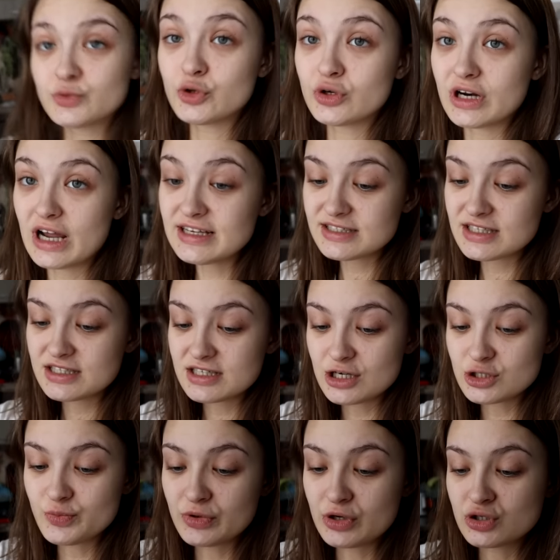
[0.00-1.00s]
буду краситься,
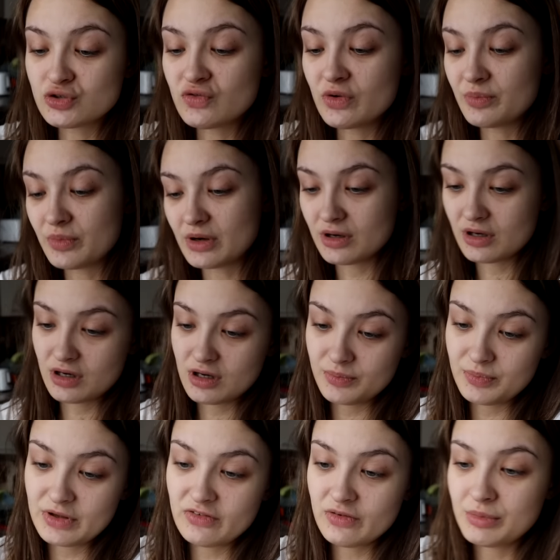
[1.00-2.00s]
сразу покажу вам э,
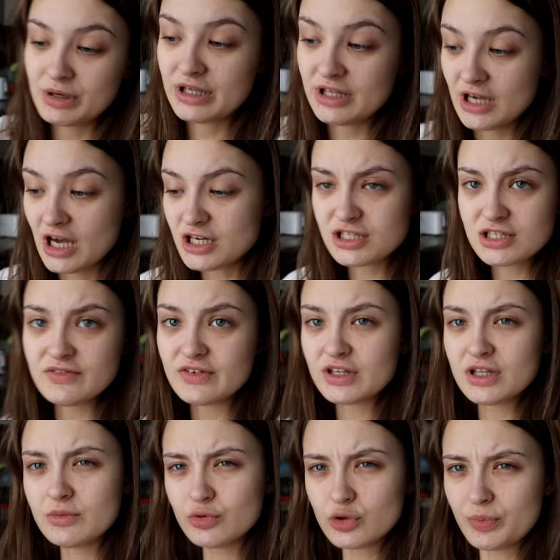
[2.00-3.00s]
первый макияж.
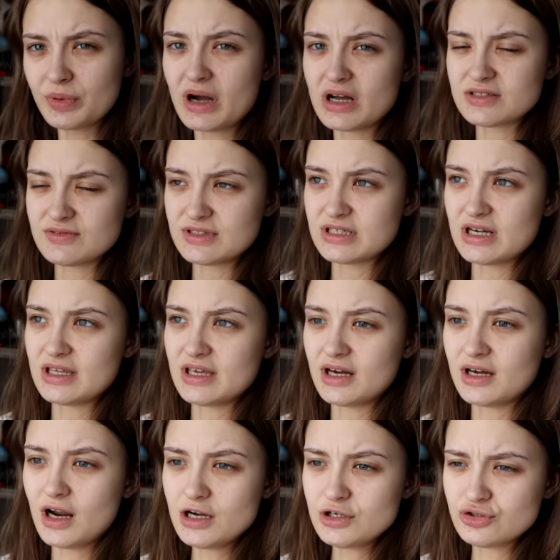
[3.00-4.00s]
Наверное, не буду показывать, как я
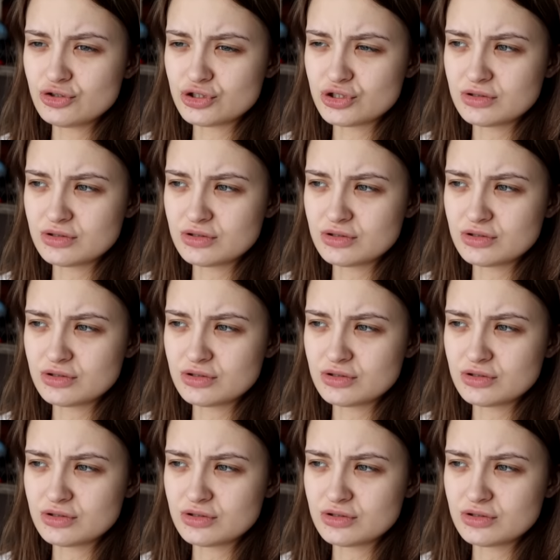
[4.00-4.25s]
крашусь,